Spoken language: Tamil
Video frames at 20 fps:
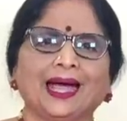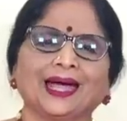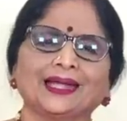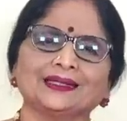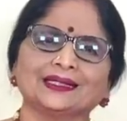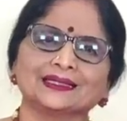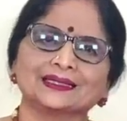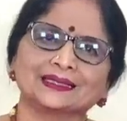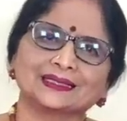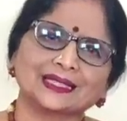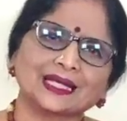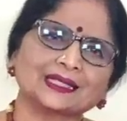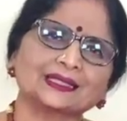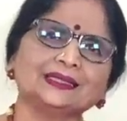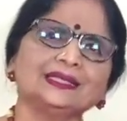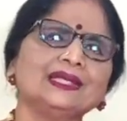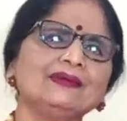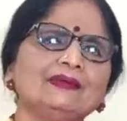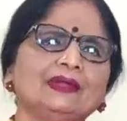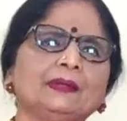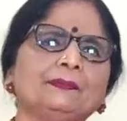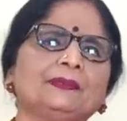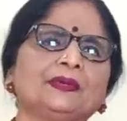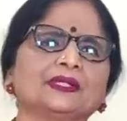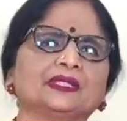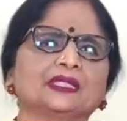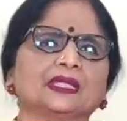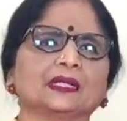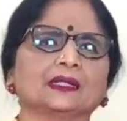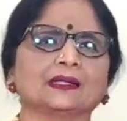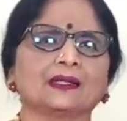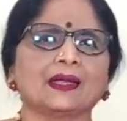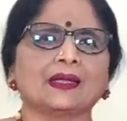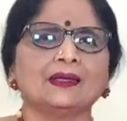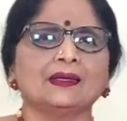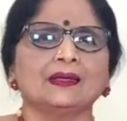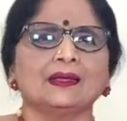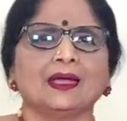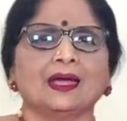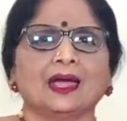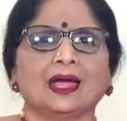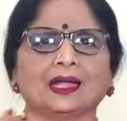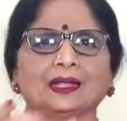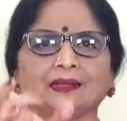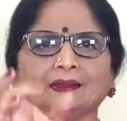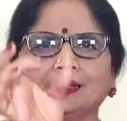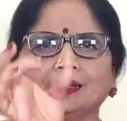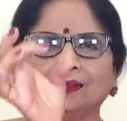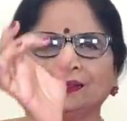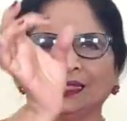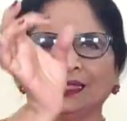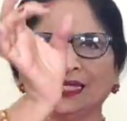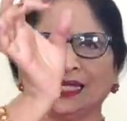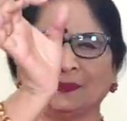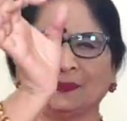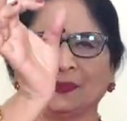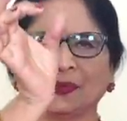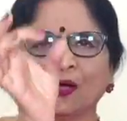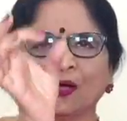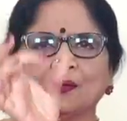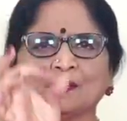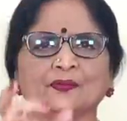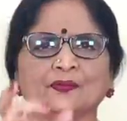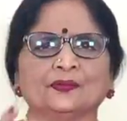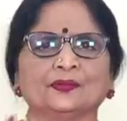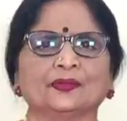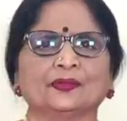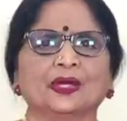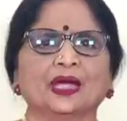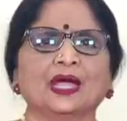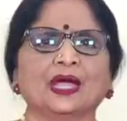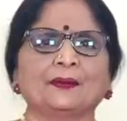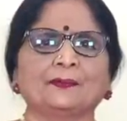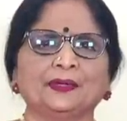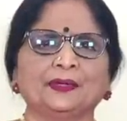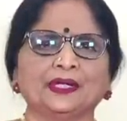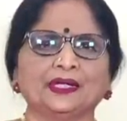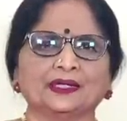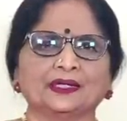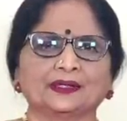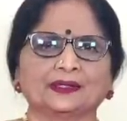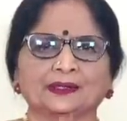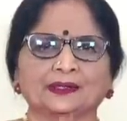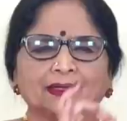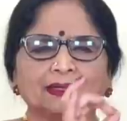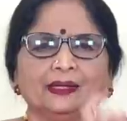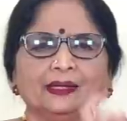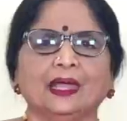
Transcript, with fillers: அதை சக்தியை வெளிப்படுத்துறது தான் அந்த தீபம் அப்படிங்கிறது